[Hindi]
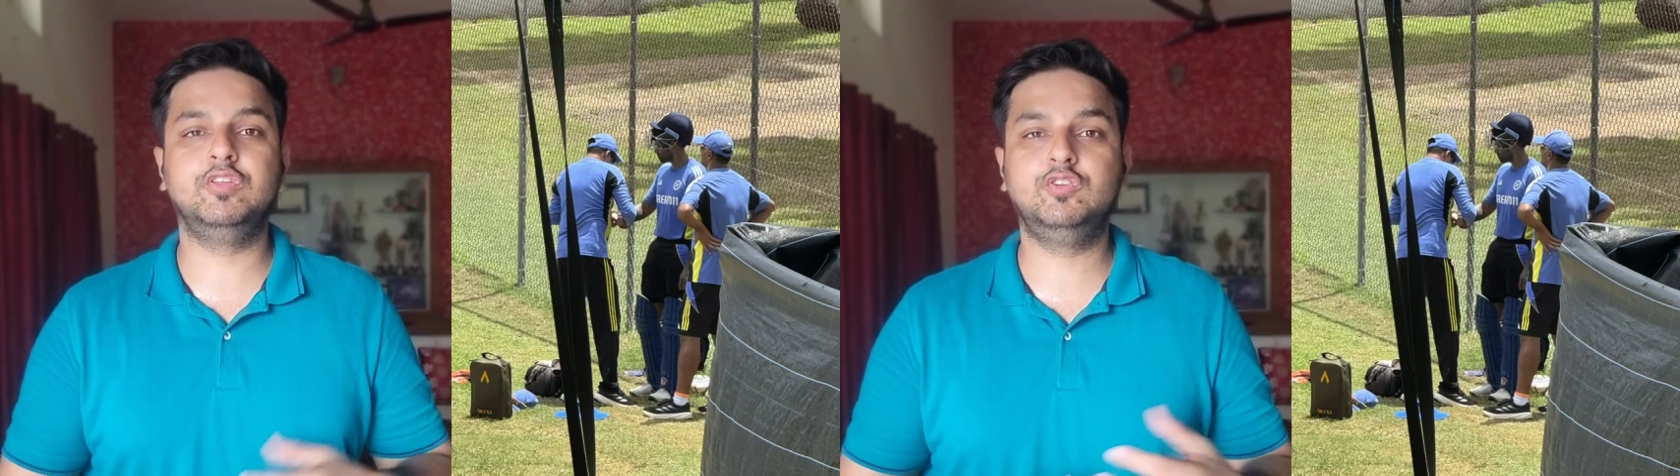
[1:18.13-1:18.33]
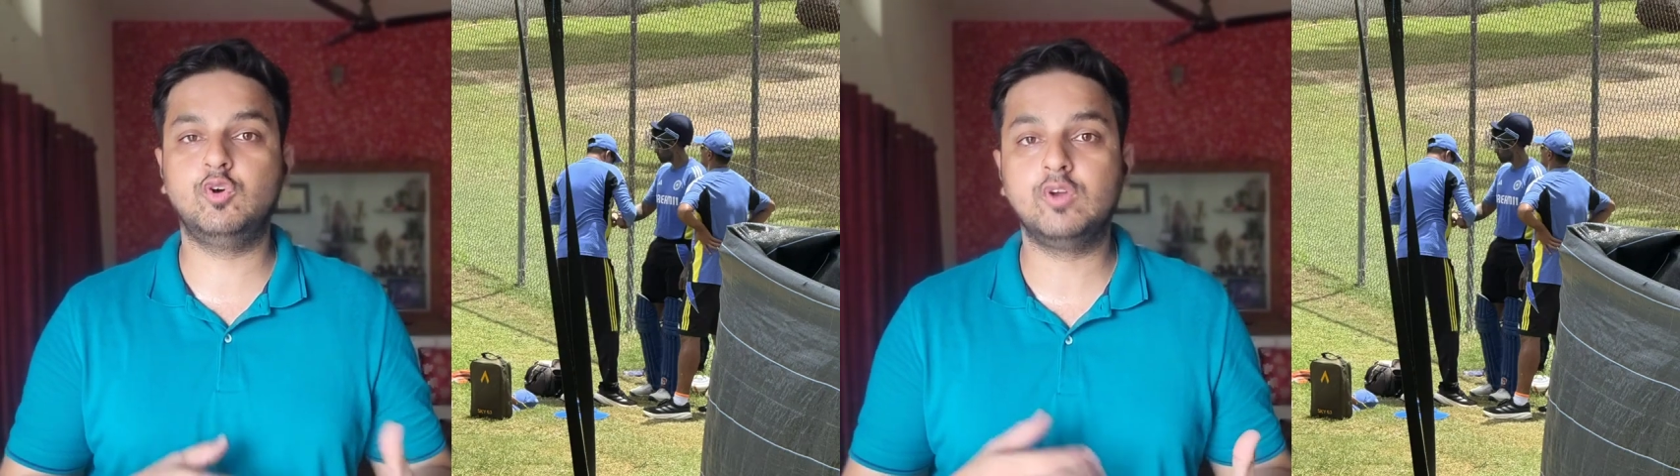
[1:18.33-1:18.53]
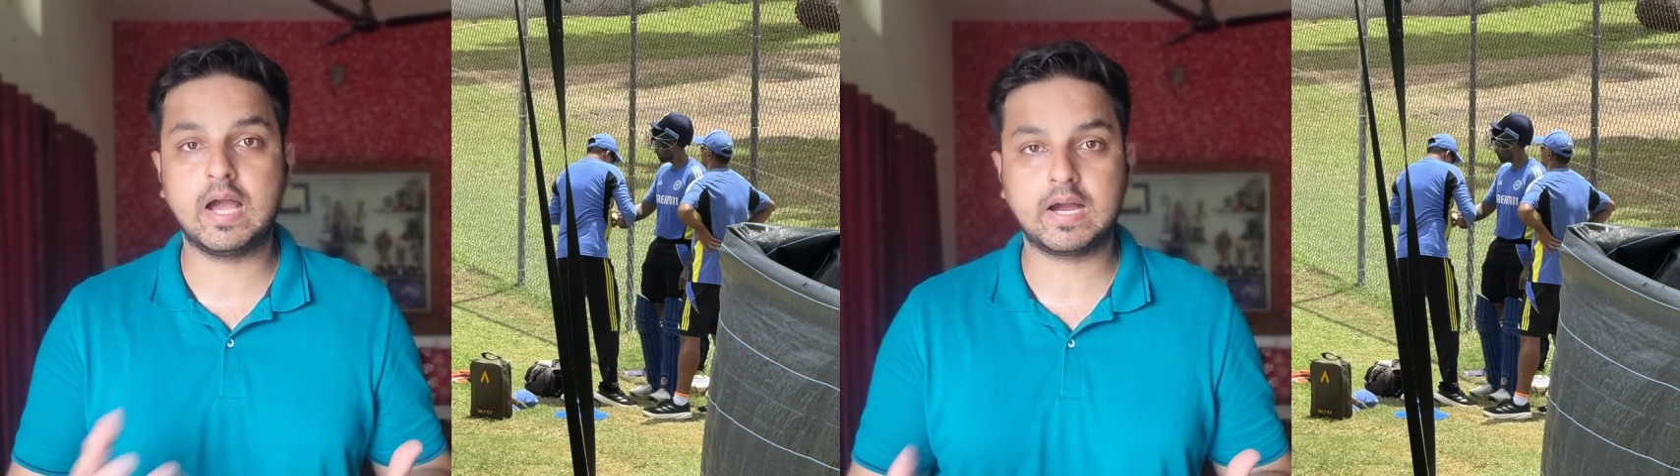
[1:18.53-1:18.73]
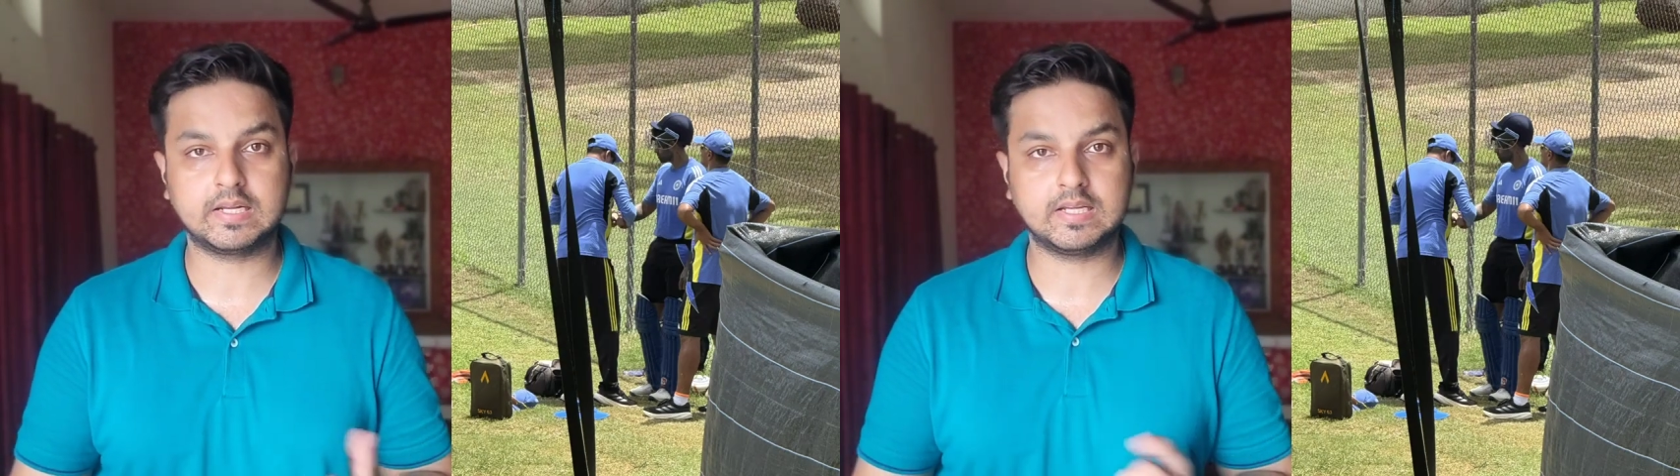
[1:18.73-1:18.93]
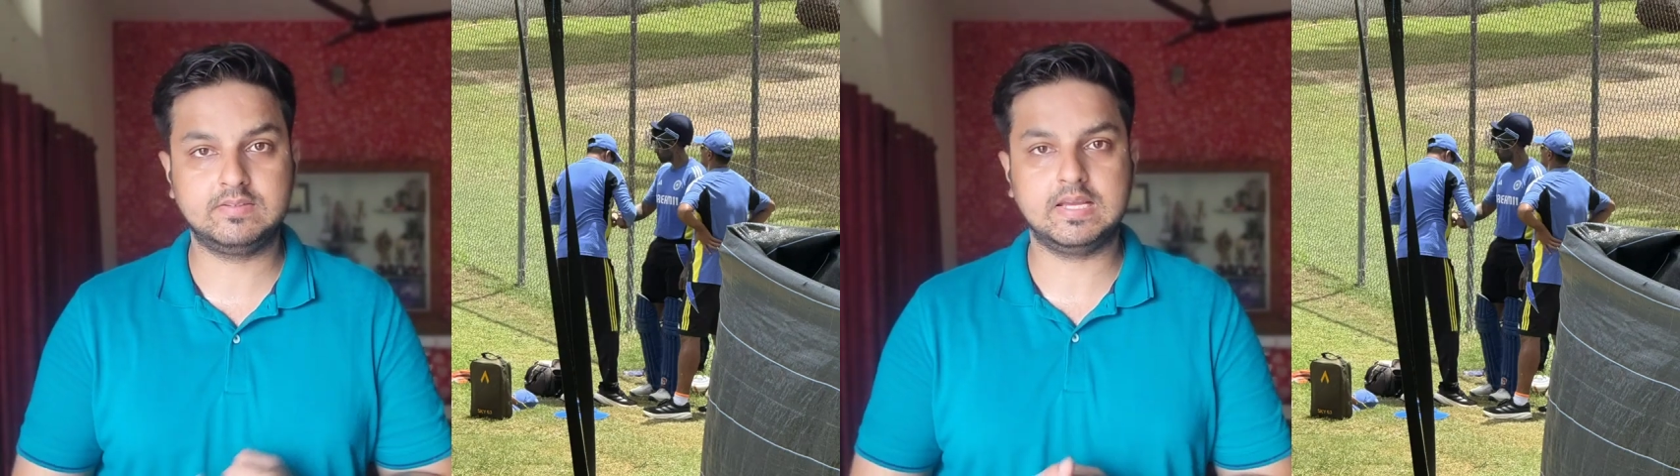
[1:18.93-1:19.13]
फिजियो ने आकर
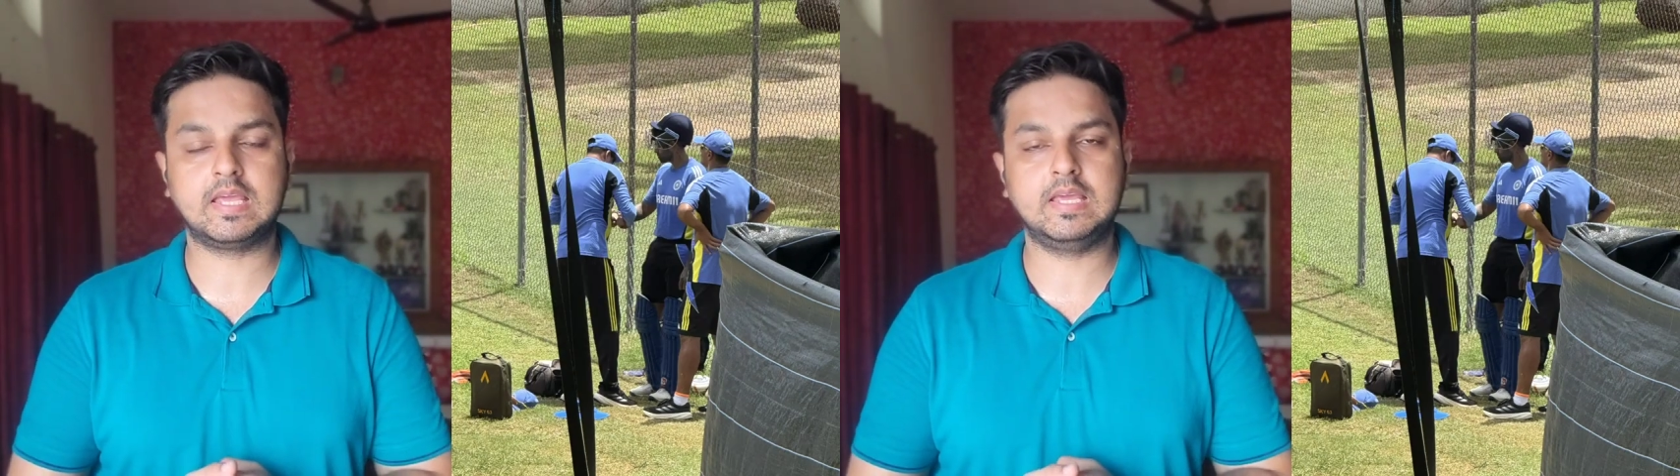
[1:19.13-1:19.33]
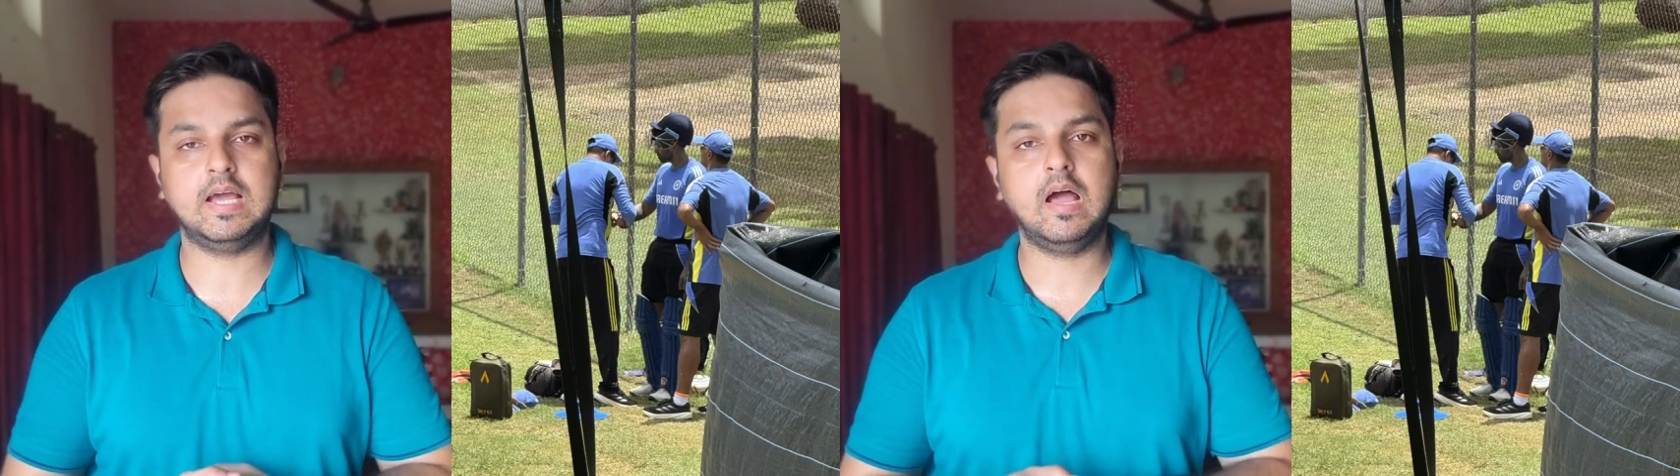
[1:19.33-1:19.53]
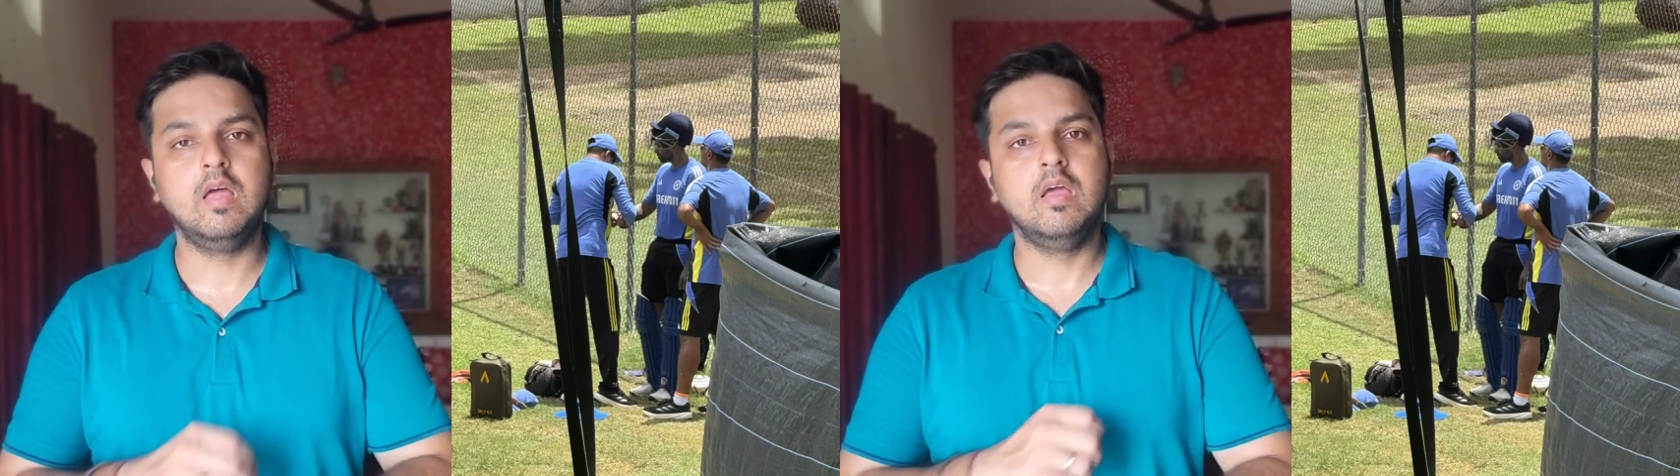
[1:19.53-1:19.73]
के चेक किया